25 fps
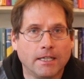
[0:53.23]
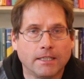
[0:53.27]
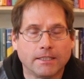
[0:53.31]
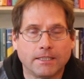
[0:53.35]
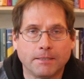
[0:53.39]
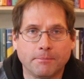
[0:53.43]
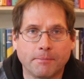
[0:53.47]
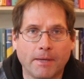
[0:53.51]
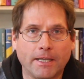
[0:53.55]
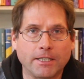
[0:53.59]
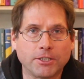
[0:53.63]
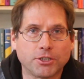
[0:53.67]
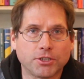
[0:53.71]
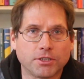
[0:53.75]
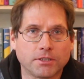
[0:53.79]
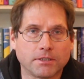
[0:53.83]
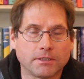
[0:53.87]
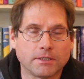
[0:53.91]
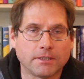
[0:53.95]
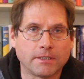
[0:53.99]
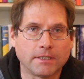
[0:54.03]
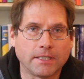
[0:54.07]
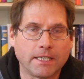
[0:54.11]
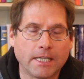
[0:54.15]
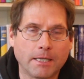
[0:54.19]
die
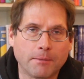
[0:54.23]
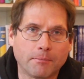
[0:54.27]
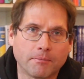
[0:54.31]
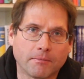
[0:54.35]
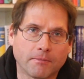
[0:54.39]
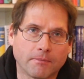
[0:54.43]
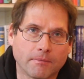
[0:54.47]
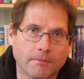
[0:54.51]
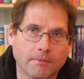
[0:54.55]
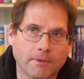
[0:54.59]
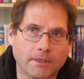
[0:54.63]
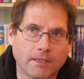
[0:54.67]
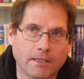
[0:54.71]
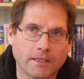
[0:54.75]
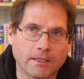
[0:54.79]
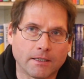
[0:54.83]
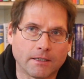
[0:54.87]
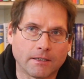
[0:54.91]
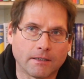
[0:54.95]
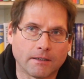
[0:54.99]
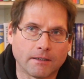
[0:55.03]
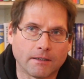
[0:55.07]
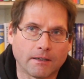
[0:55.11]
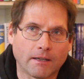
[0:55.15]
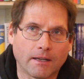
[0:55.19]
Menschen leben
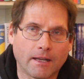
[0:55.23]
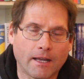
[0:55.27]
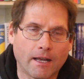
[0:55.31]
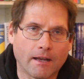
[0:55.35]
in